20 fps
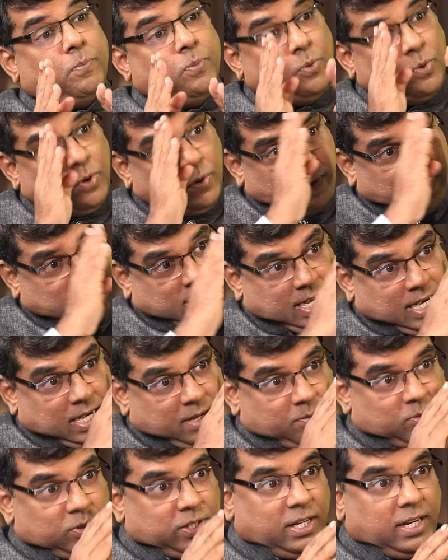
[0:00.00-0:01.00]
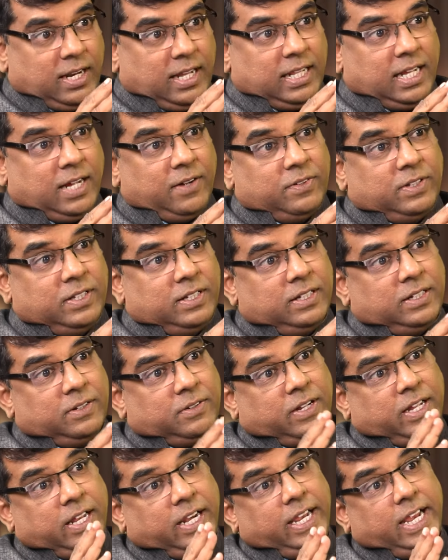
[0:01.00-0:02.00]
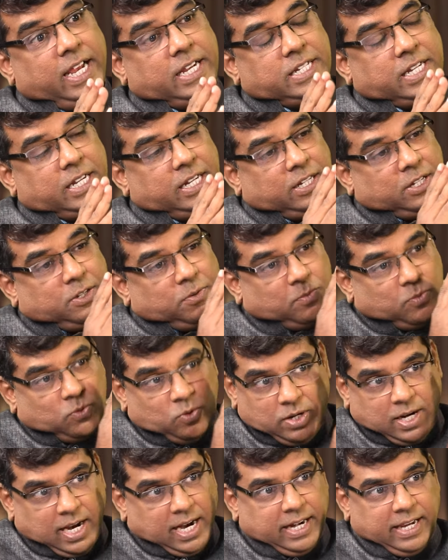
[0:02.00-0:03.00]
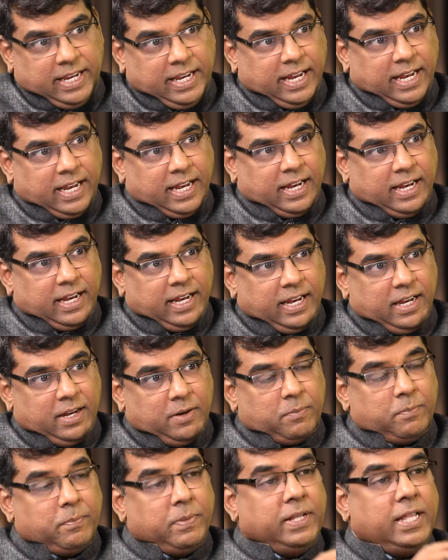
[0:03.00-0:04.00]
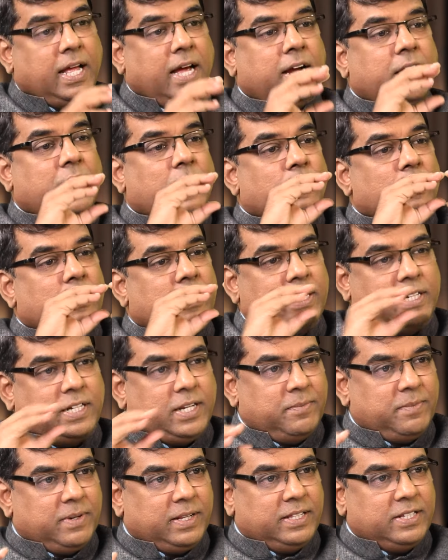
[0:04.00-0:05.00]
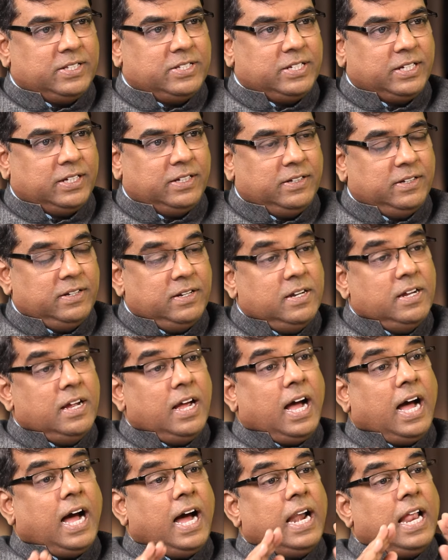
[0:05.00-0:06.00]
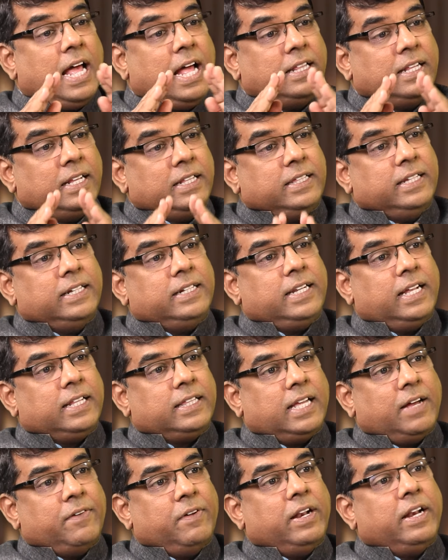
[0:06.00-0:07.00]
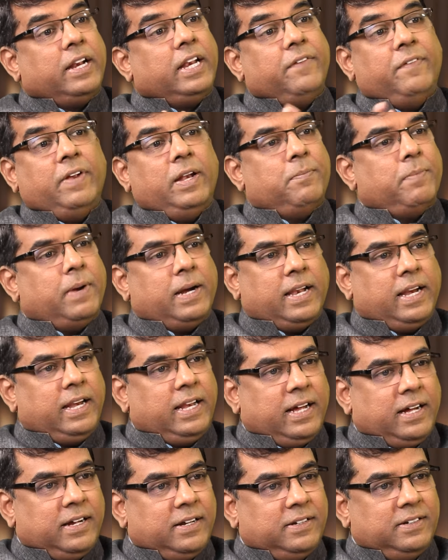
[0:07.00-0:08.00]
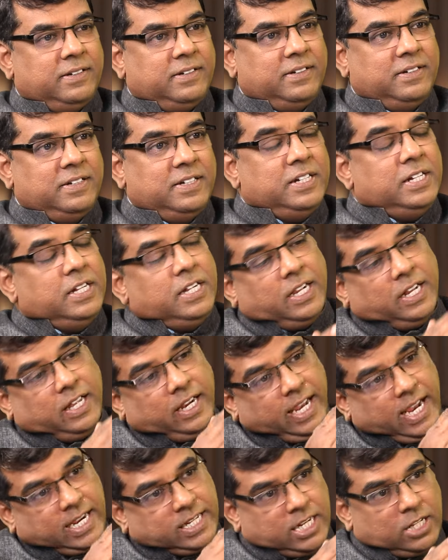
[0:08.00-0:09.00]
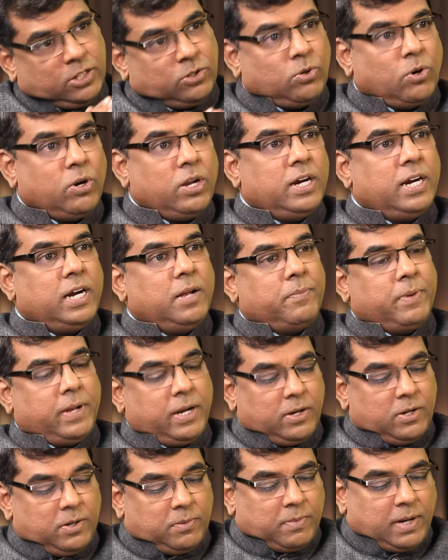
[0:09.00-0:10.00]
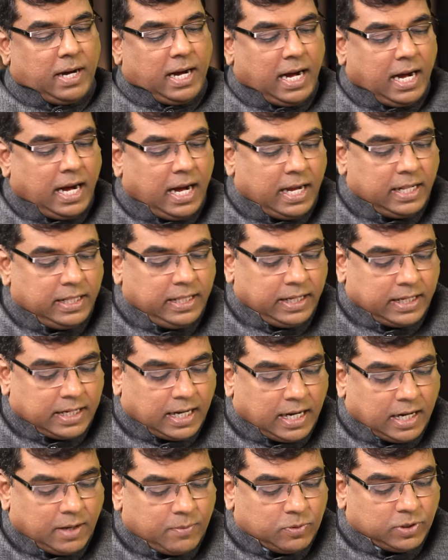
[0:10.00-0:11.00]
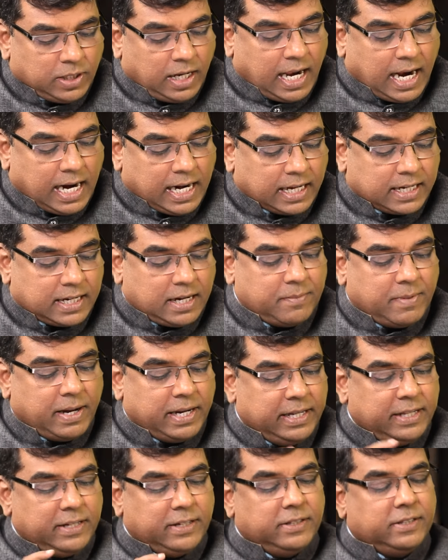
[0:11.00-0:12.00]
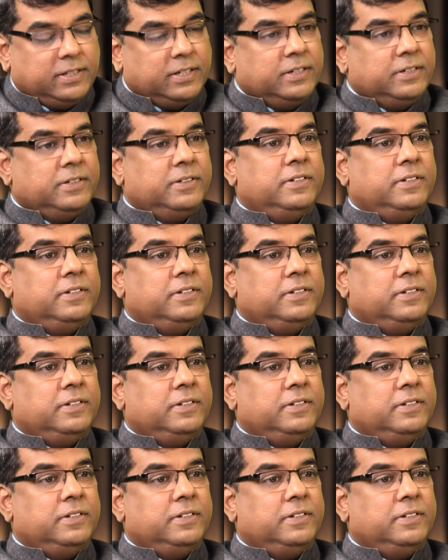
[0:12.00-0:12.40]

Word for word: பூர்வ காலம் முதல் அதாவது கிரியேஷனுக்கு முன்னாடியே பிதா கிட்ட ஒரு திட்டம் இருந்துச்சு ஆனால் அந்த திட்டத்தை அவர் ரிவீல் பண்ணலையாம் கிரியேஷன் தொடங்கின பிறகும் ஆதி காலம் முதல் அடக்கமாக இருந்து